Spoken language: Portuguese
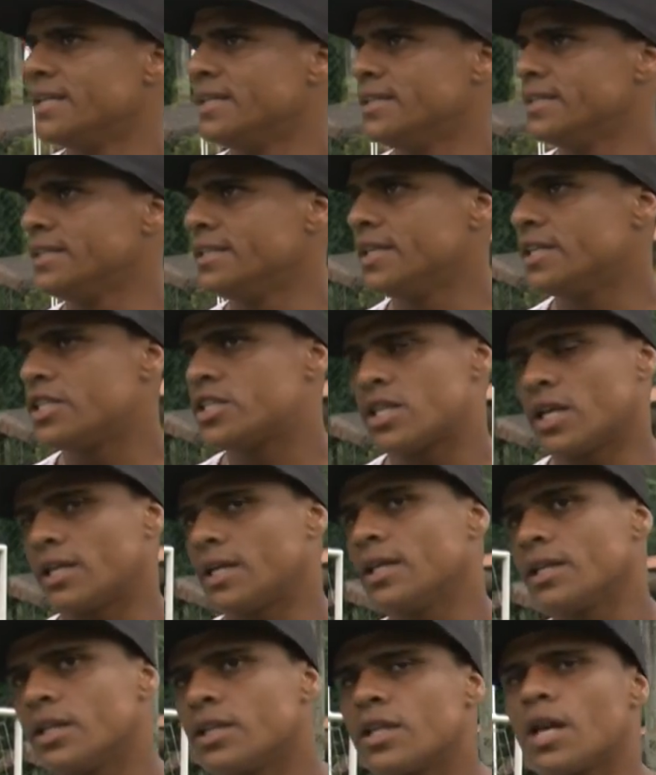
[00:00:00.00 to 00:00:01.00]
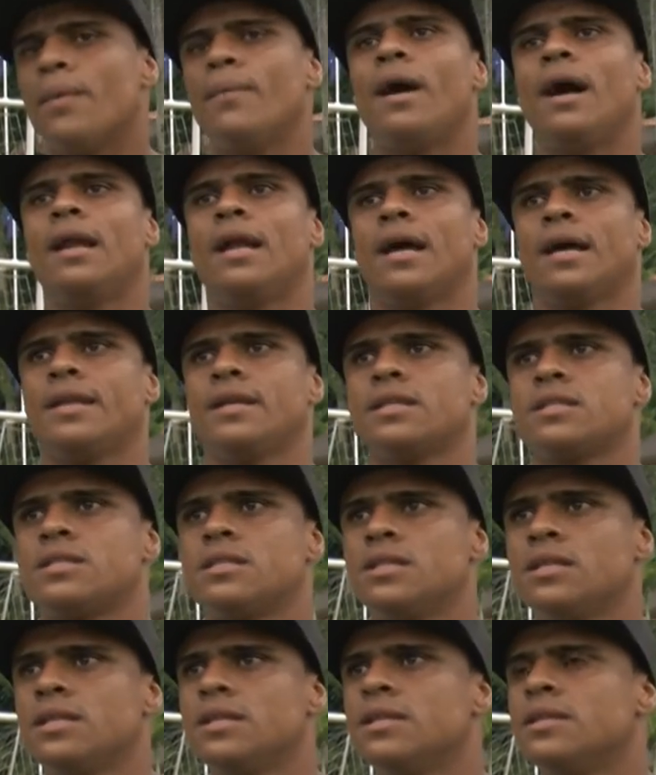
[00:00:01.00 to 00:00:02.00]
E a gente está tentando trabalhar
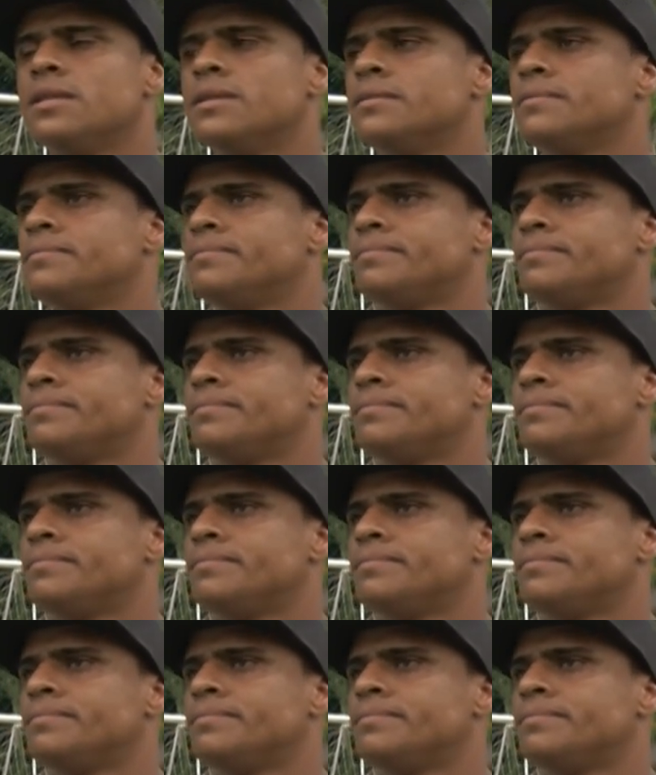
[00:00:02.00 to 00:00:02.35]
nesse,